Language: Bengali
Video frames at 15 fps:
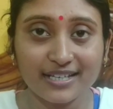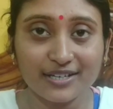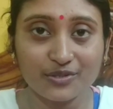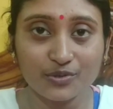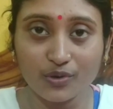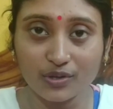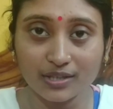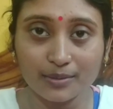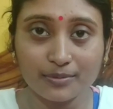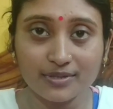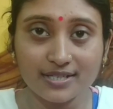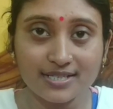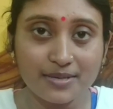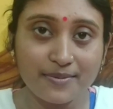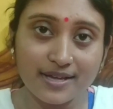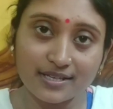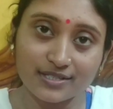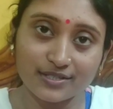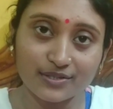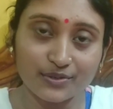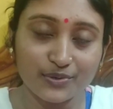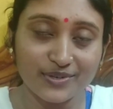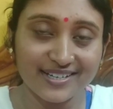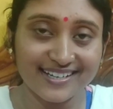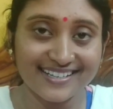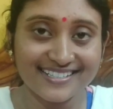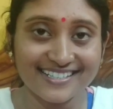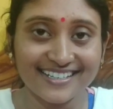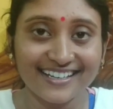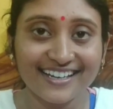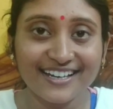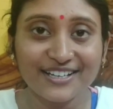একটু কথা বলেছি ব্যাস হয়ে গেছে